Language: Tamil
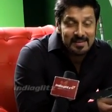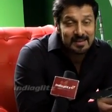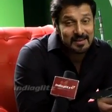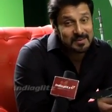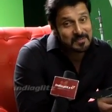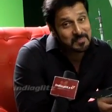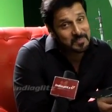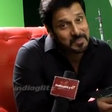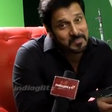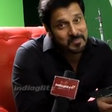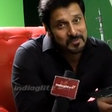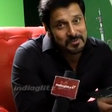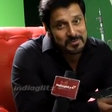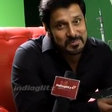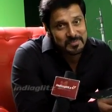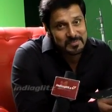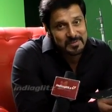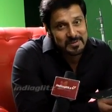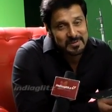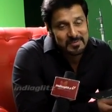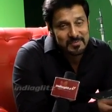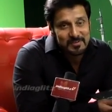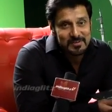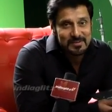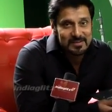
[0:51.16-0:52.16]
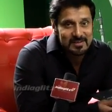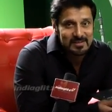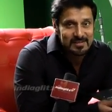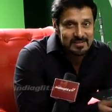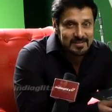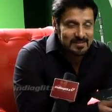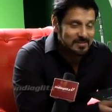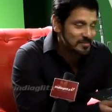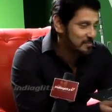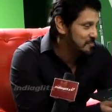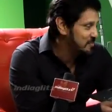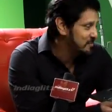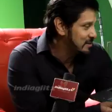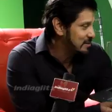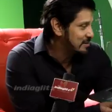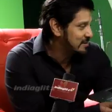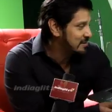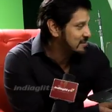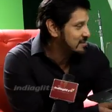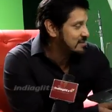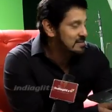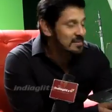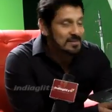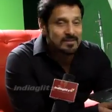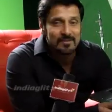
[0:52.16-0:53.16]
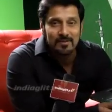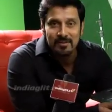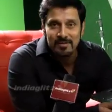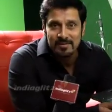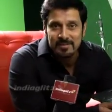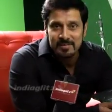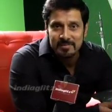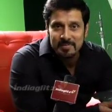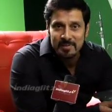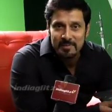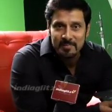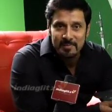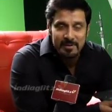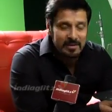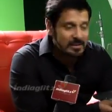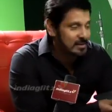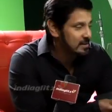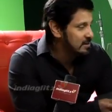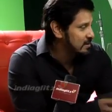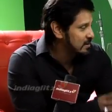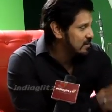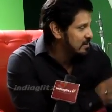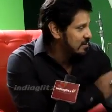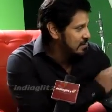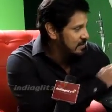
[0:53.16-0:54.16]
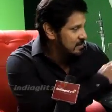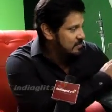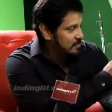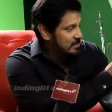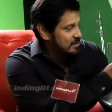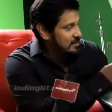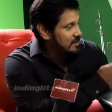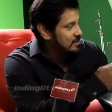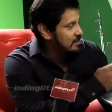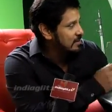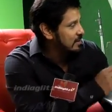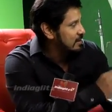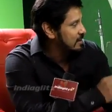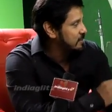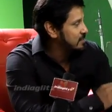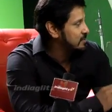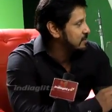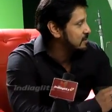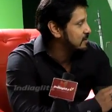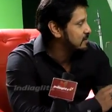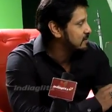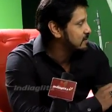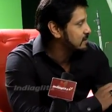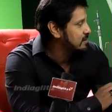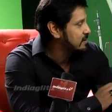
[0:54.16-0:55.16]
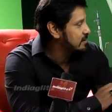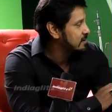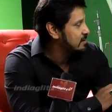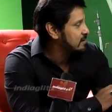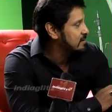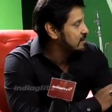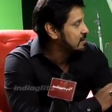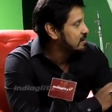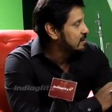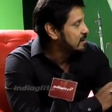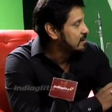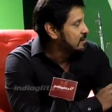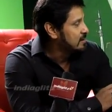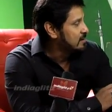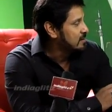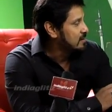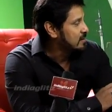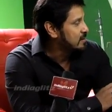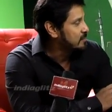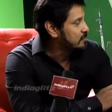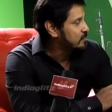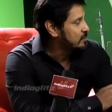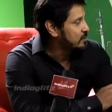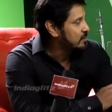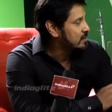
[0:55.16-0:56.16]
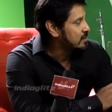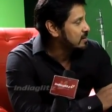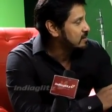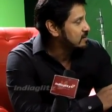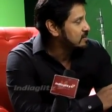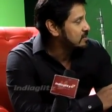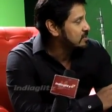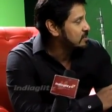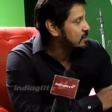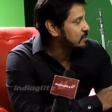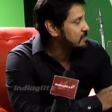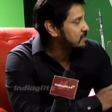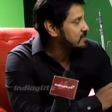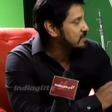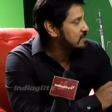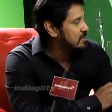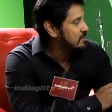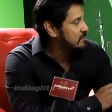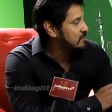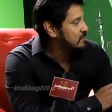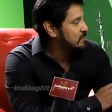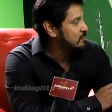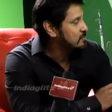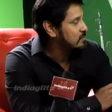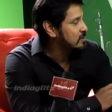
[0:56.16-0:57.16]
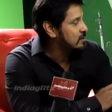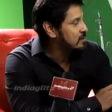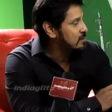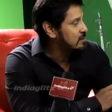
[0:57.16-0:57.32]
எல்லாருக்குமே பிடிச்ச மாதிரி ஒரு ரொம்ப இன்ட்ரெஸ்டிங் கான்செப்டில் பண்ணியிருக்காங்க பார்த்தீங்கன்னா எல்லாமே இது இருக்குது நீங்கள் இங்கே போனீங்கன்னா சினாப்சிஸில் வந்து